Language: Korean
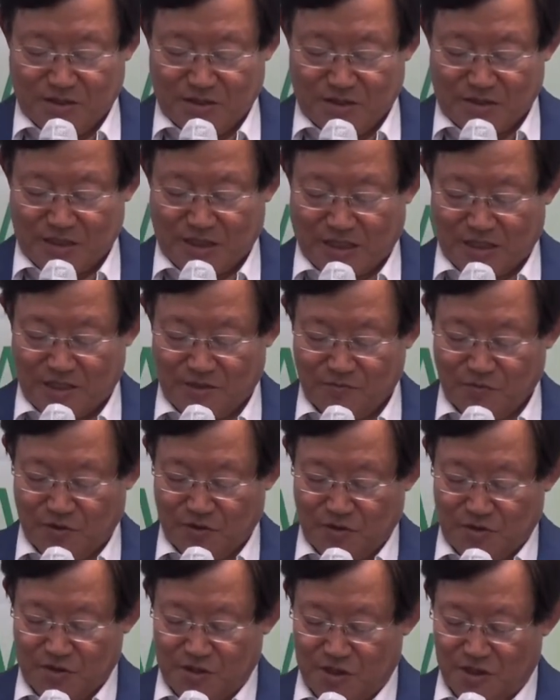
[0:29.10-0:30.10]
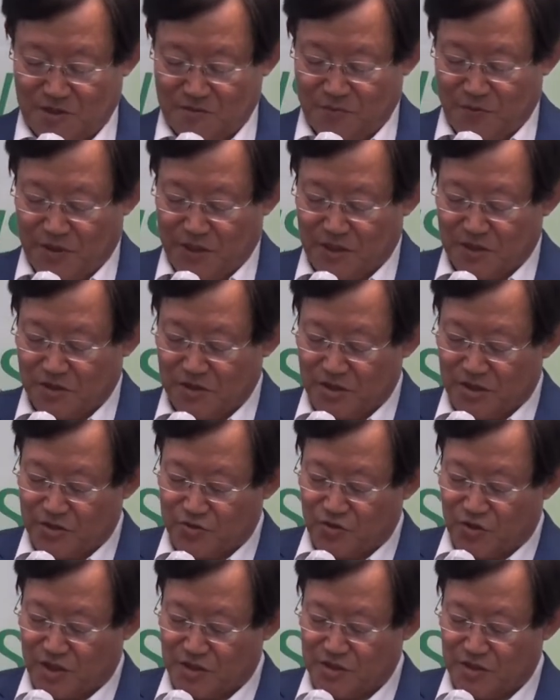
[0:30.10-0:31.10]
사람들은 실패하거나
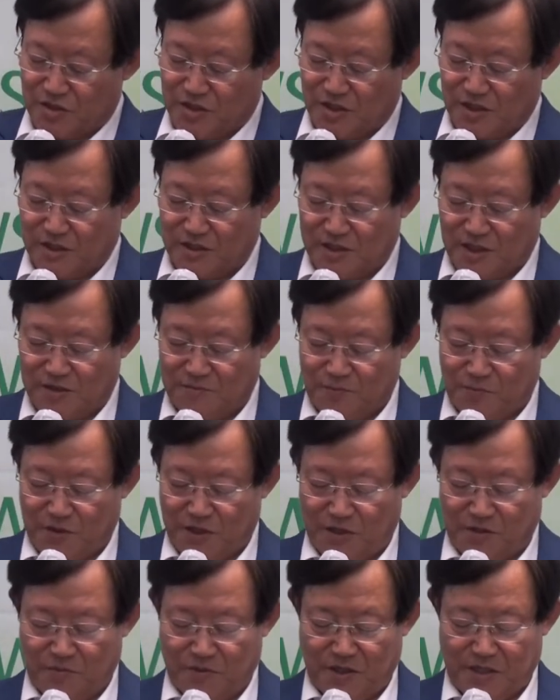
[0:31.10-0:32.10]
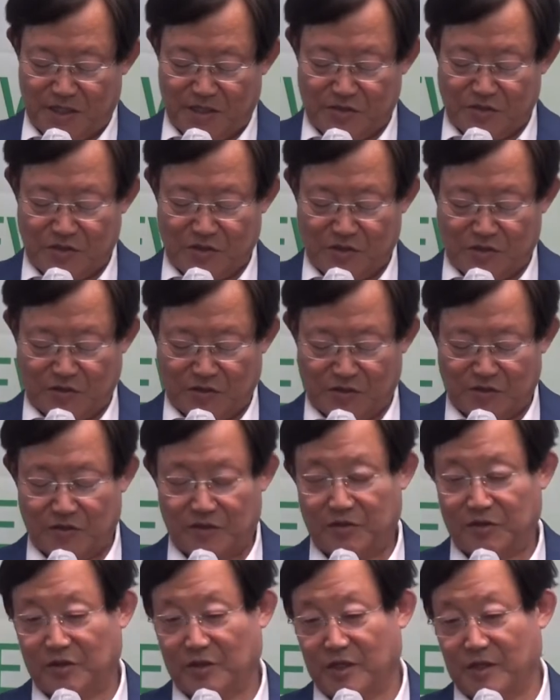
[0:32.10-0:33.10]
좌절하거나 패배한
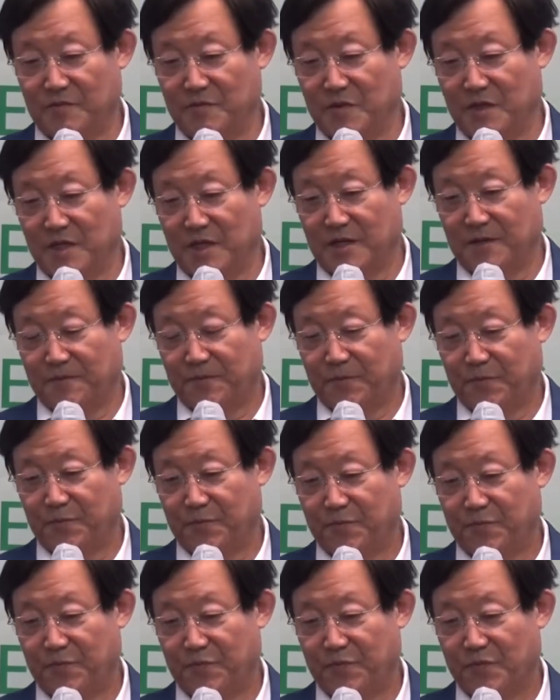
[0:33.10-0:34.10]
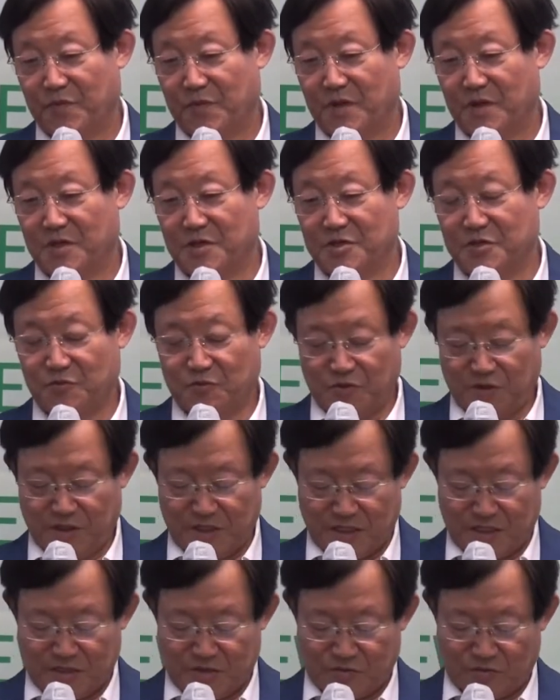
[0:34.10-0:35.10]
저들을 떠납니다. 그래서
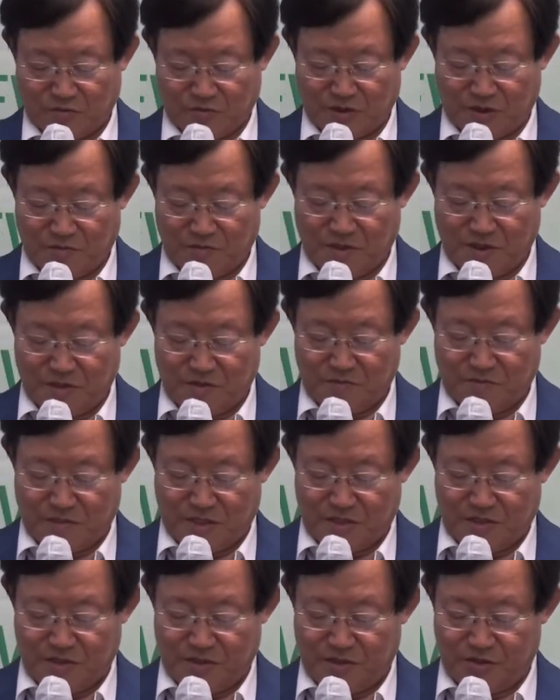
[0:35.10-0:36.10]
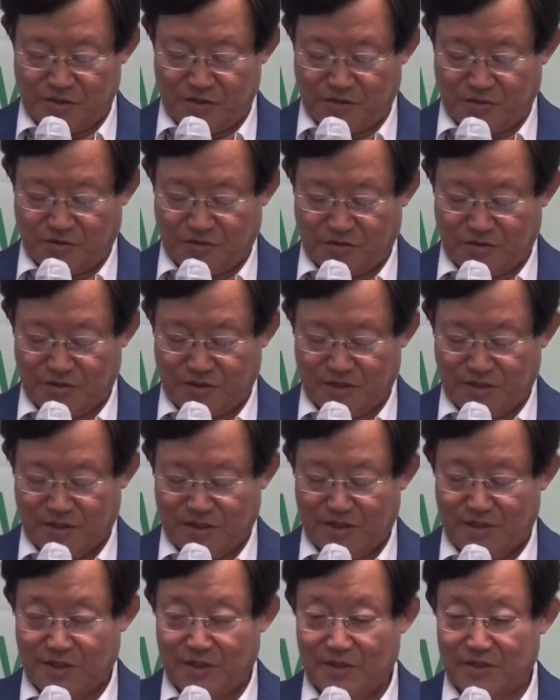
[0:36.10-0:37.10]
우리나라 속담에 이런 말도 있죠.
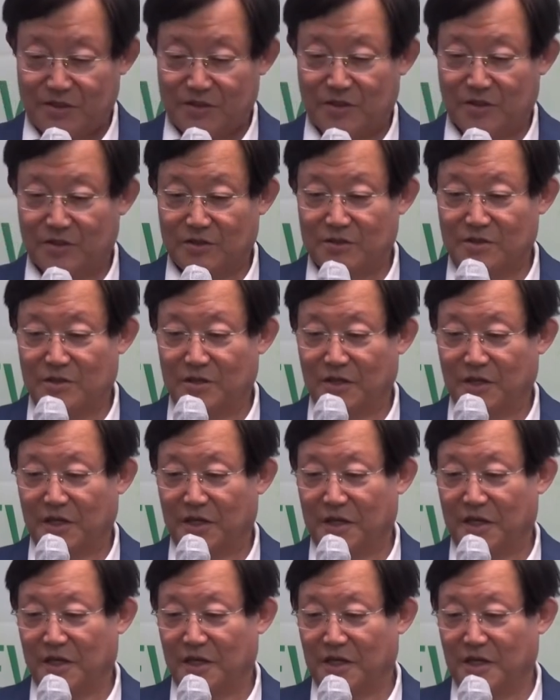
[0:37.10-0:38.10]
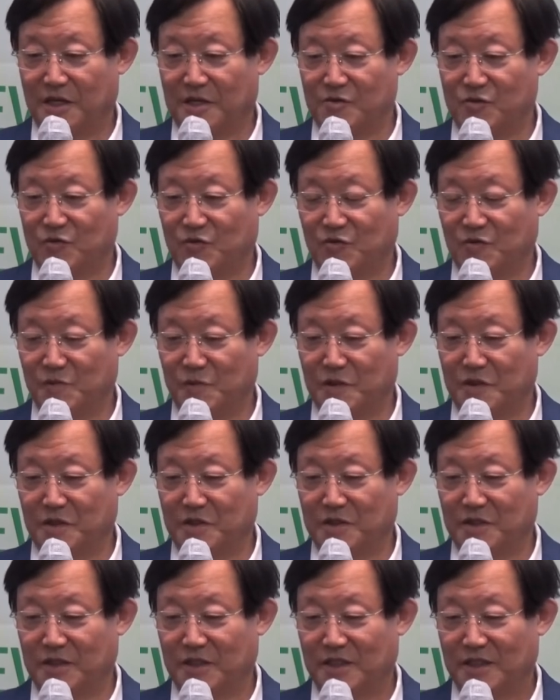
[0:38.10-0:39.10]
정승의 개가
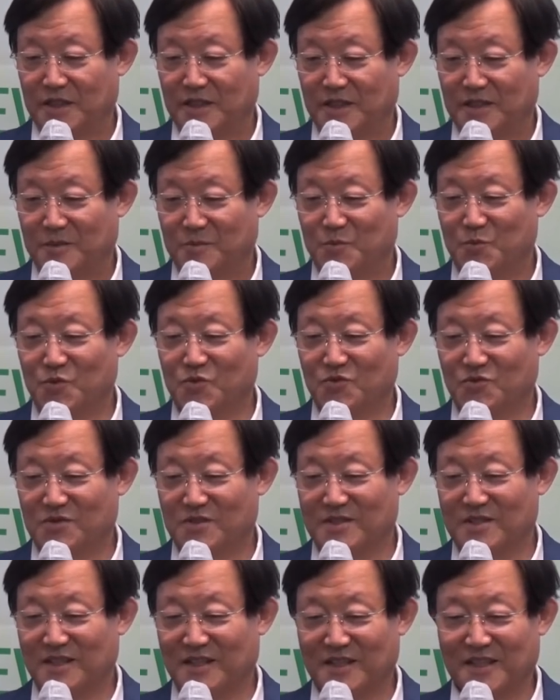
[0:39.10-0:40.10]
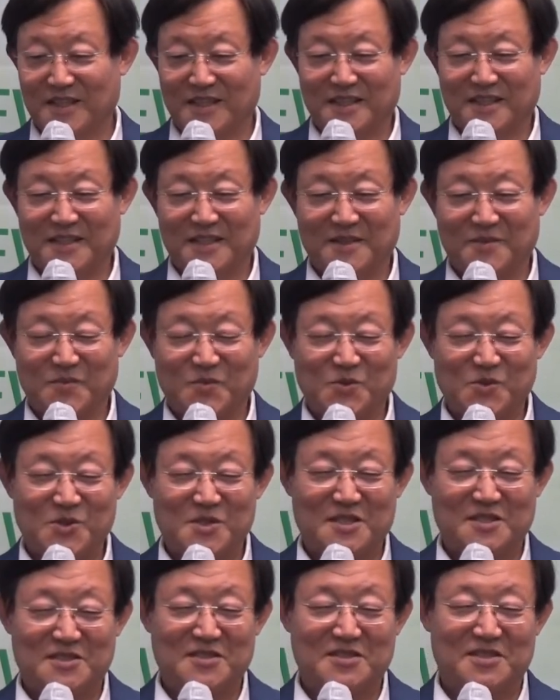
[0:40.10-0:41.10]
죽으면은 문상객이
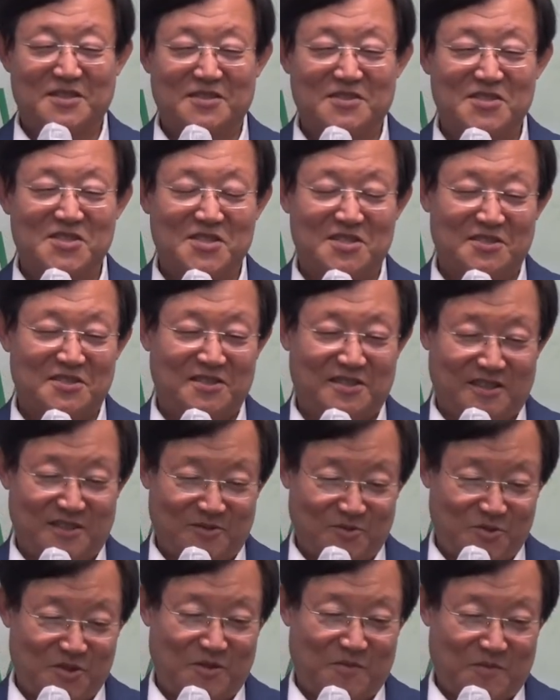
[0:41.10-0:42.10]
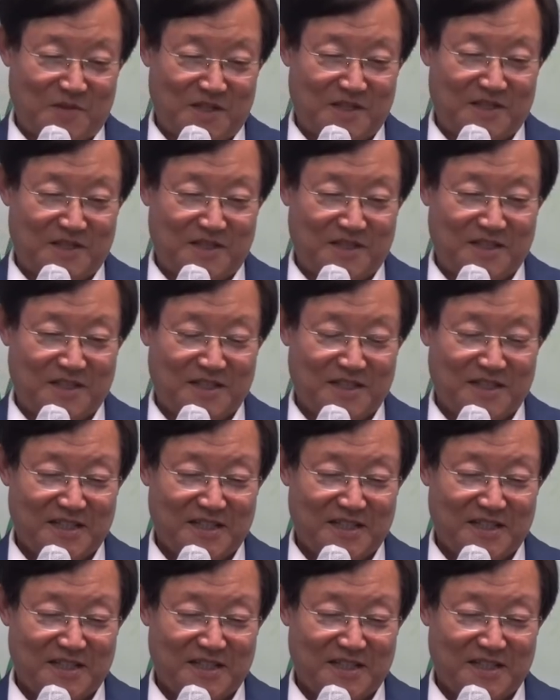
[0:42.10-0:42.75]
문전성시를 이루지만은